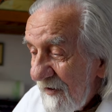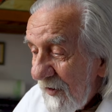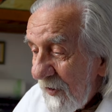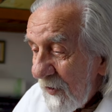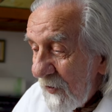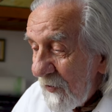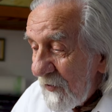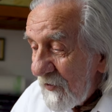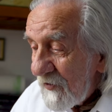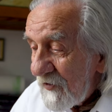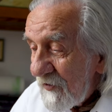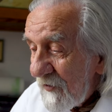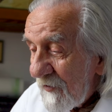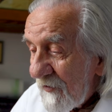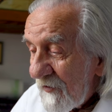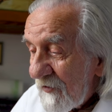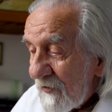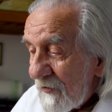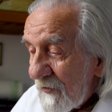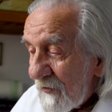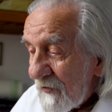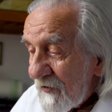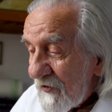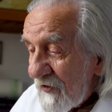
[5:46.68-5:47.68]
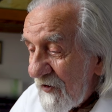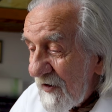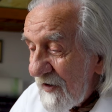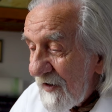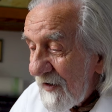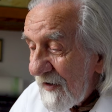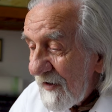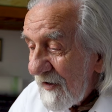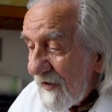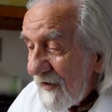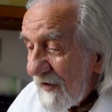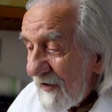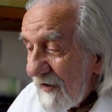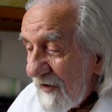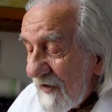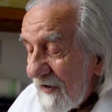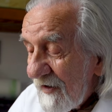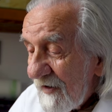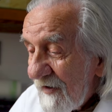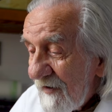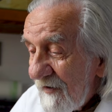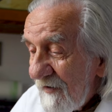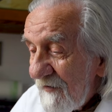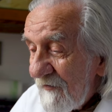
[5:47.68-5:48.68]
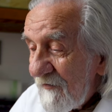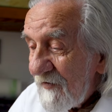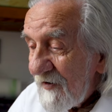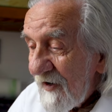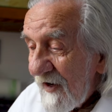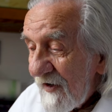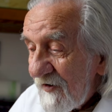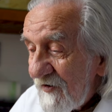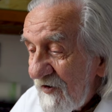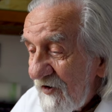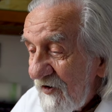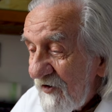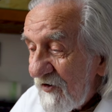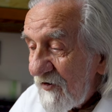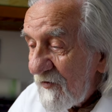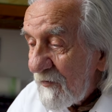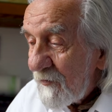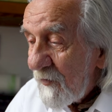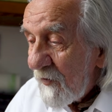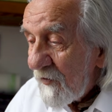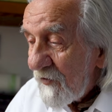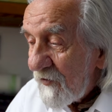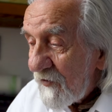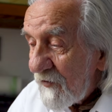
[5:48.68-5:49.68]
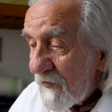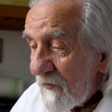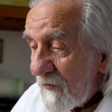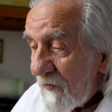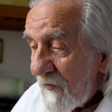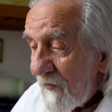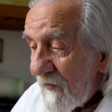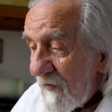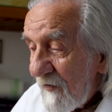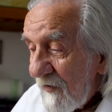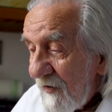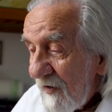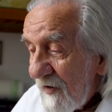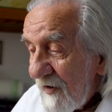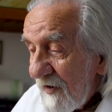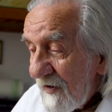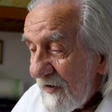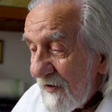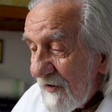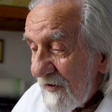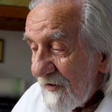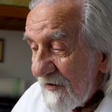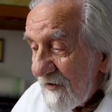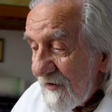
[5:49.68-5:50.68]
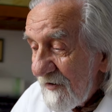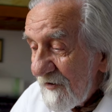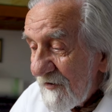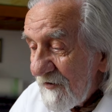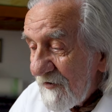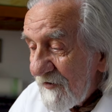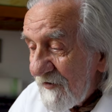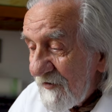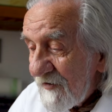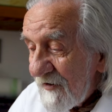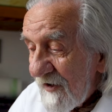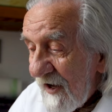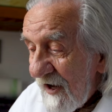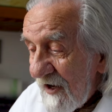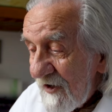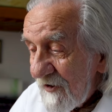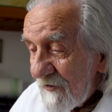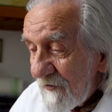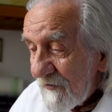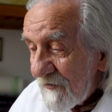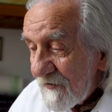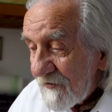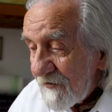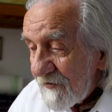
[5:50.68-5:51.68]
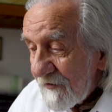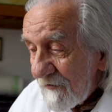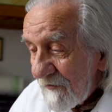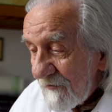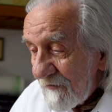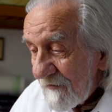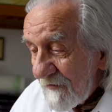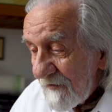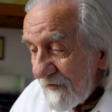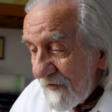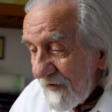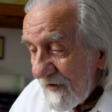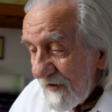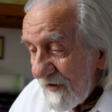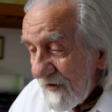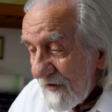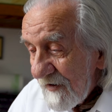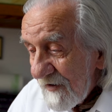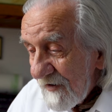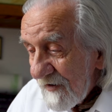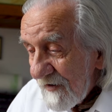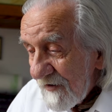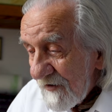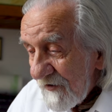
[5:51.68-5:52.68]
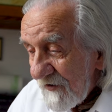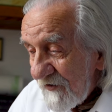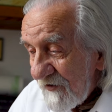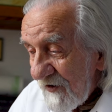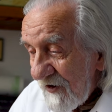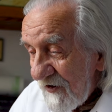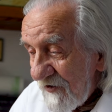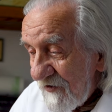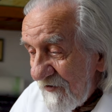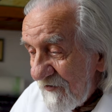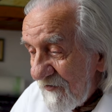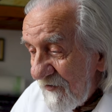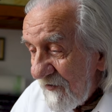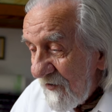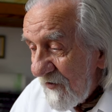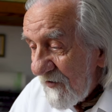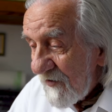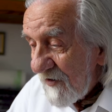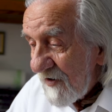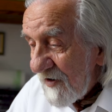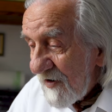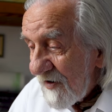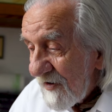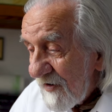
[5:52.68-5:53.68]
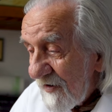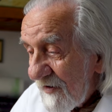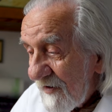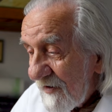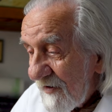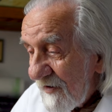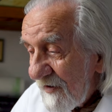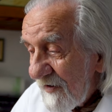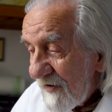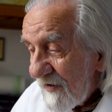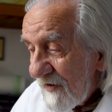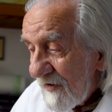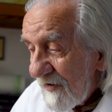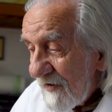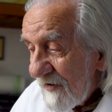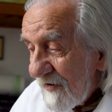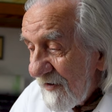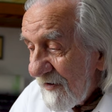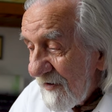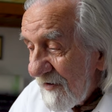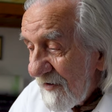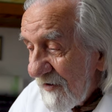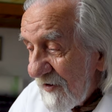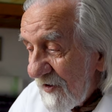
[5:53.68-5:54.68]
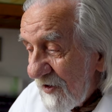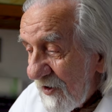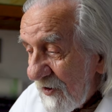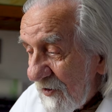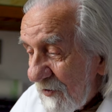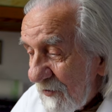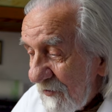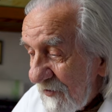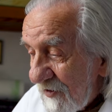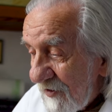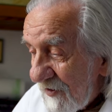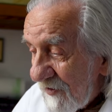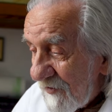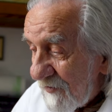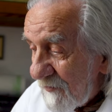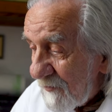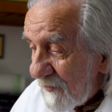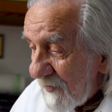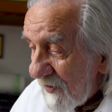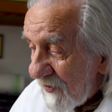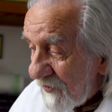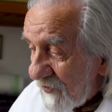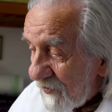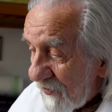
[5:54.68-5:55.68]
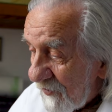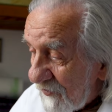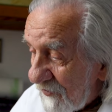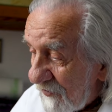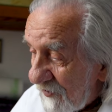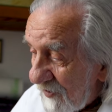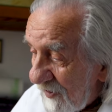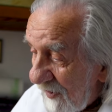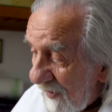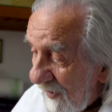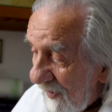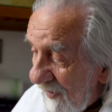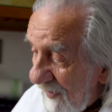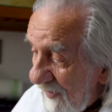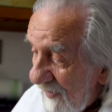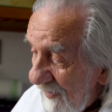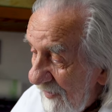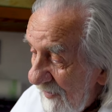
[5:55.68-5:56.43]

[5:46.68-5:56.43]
ludziom, którzy w jakiś sposób znają tą rzeź woli. I tu jest pieczątka